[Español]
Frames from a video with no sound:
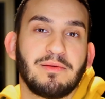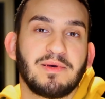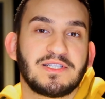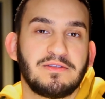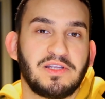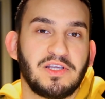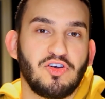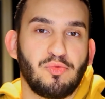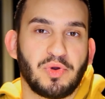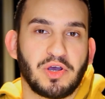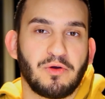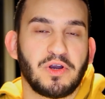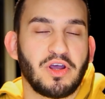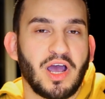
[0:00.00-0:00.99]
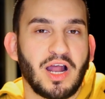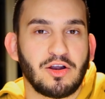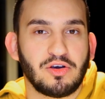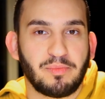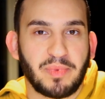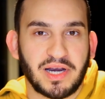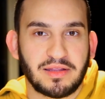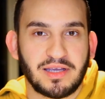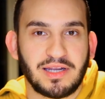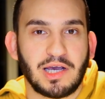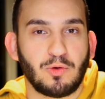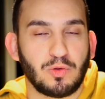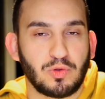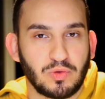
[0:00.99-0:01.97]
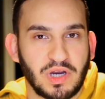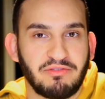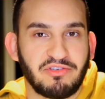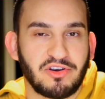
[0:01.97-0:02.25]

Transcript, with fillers: tiene más sentido porque, bueno, es algo parte de la cultura